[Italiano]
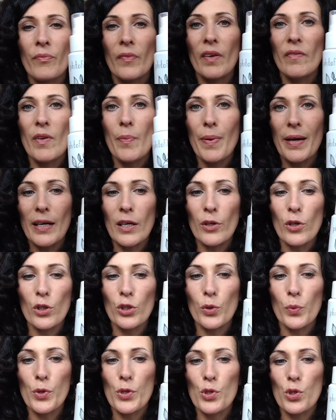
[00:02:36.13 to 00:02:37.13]
Vi parlerò
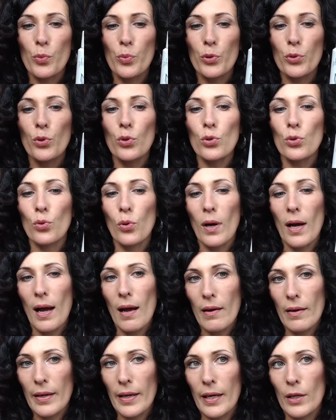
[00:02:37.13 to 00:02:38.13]
di questo prodotto
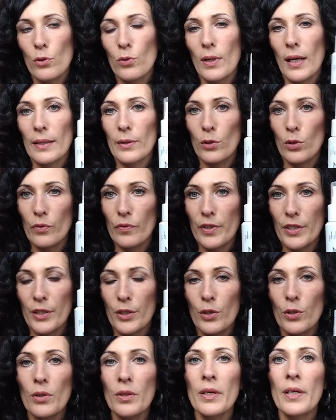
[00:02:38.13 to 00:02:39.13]
anche in un altro
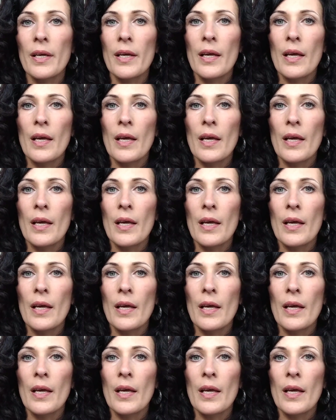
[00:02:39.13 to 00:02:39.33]
video